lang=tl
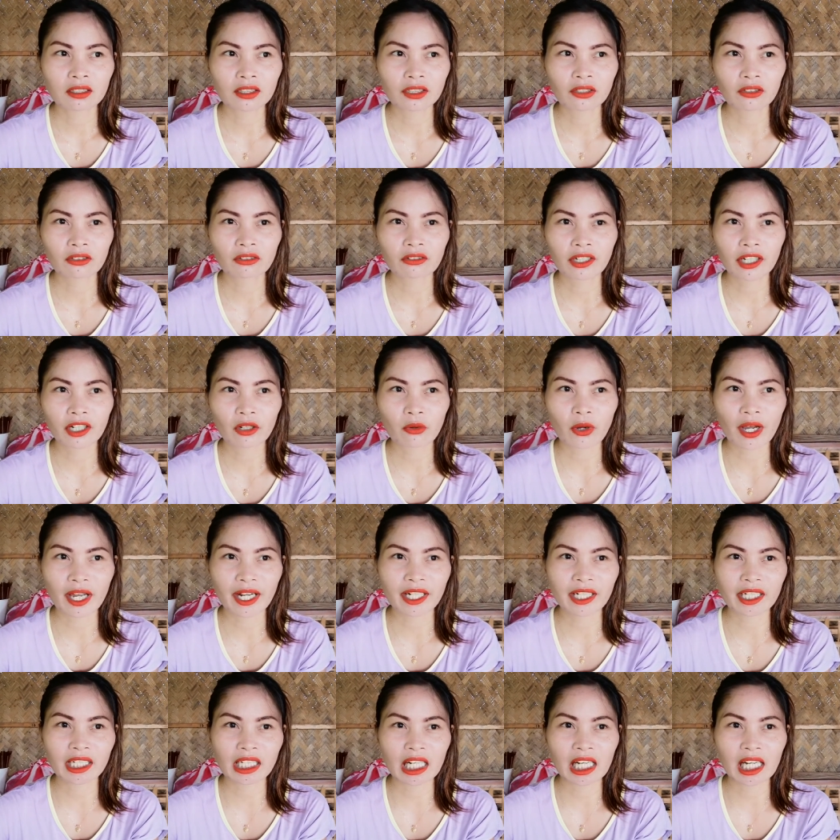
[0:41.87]
yung
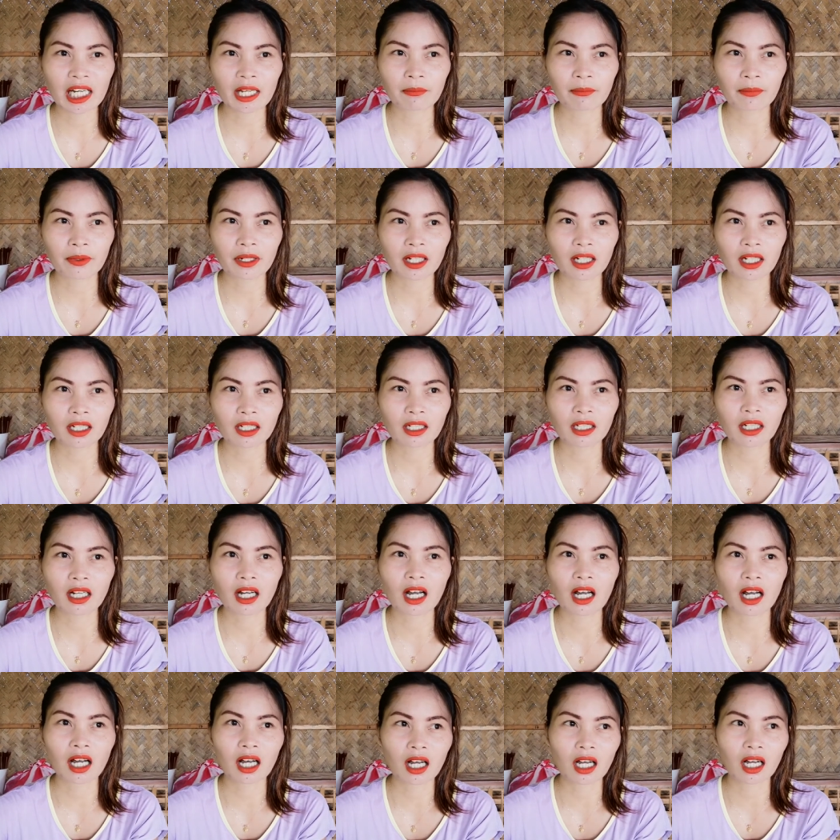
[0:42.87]
require nila pag
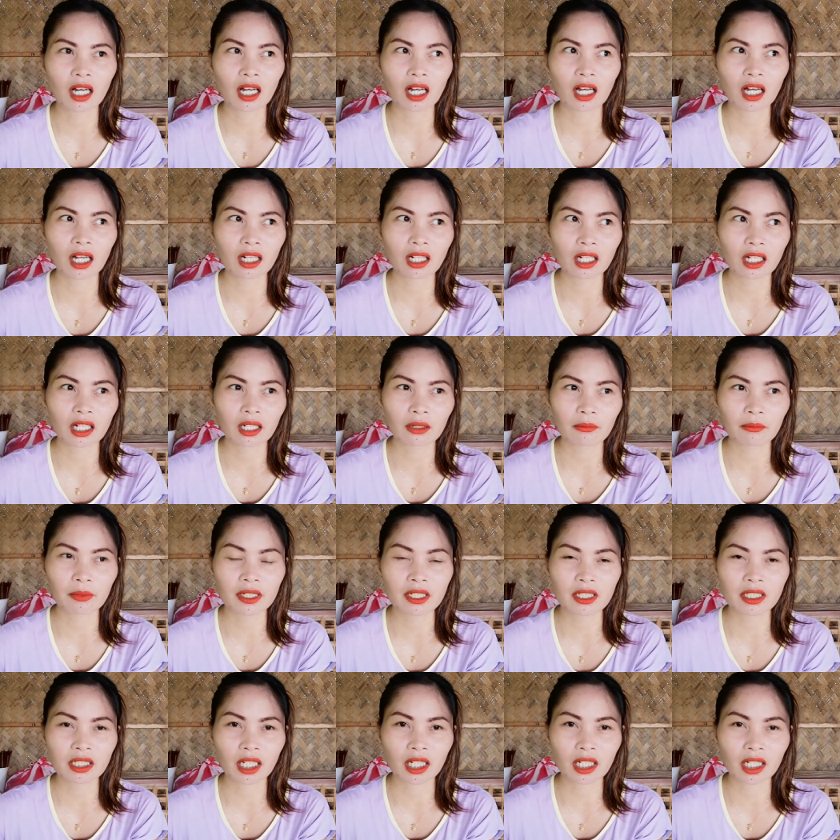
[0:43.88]
uh,
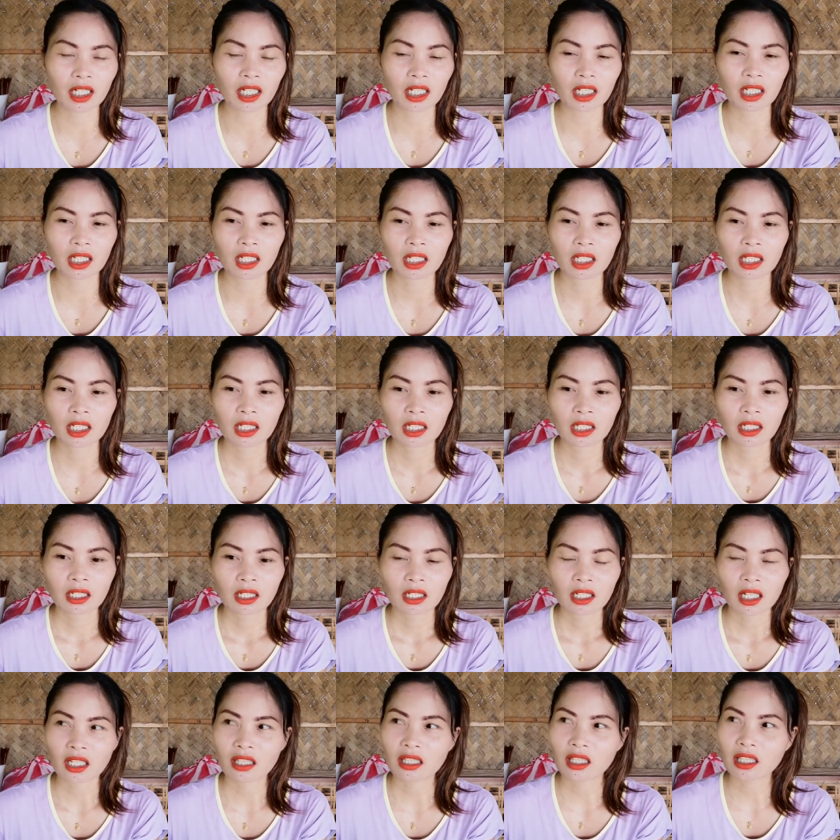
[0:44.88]
lalabas ka ng
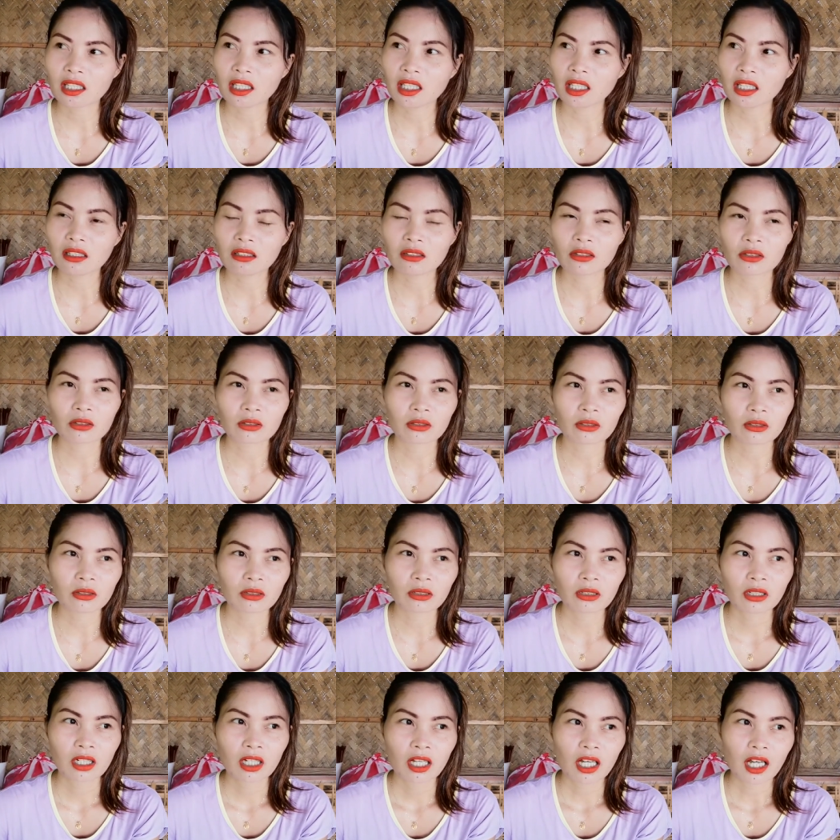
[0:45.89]
kasi dito
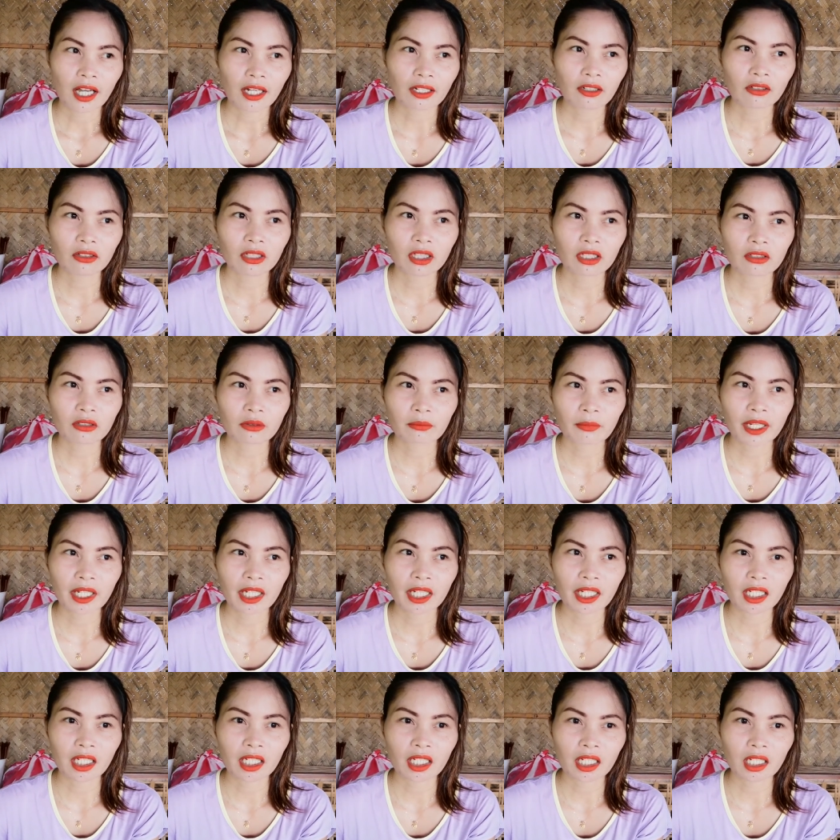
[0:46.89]
ano dito may
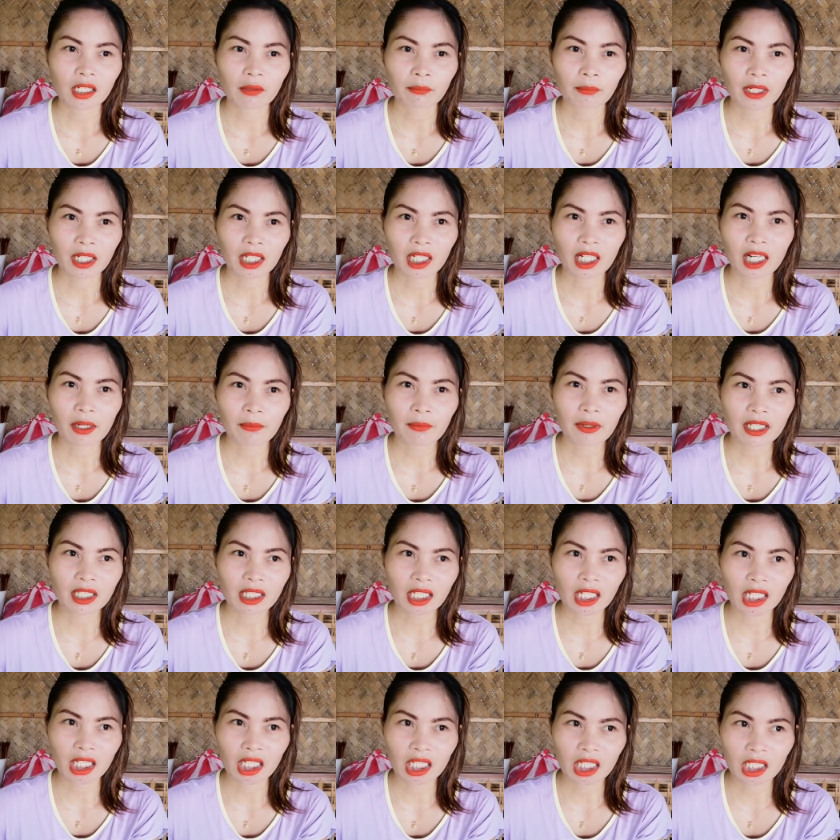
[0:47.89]
paglalabas
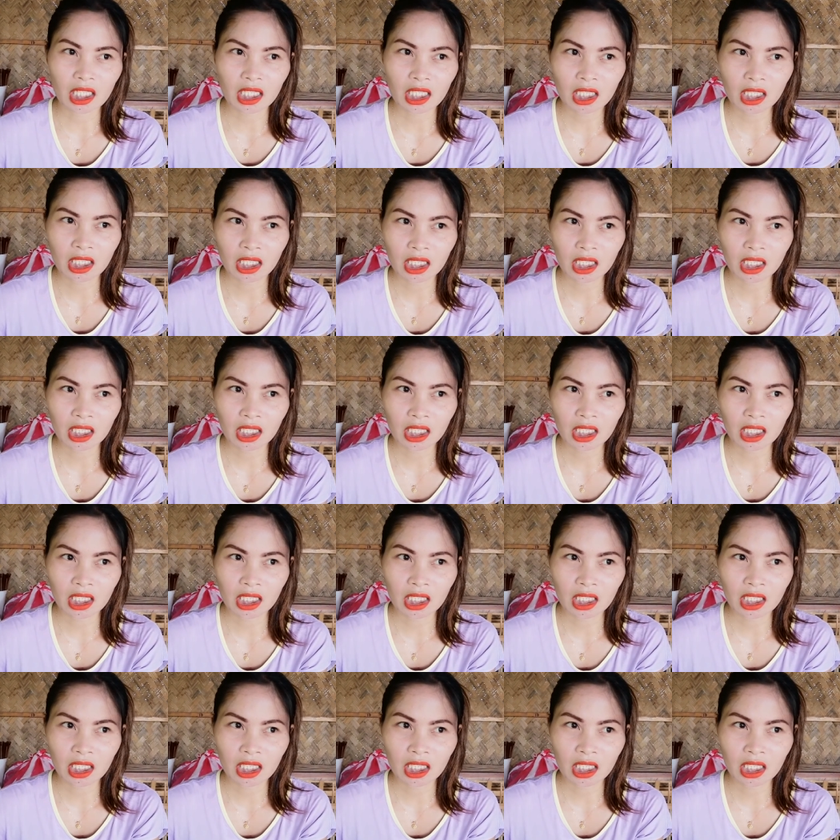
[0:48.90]
ka ng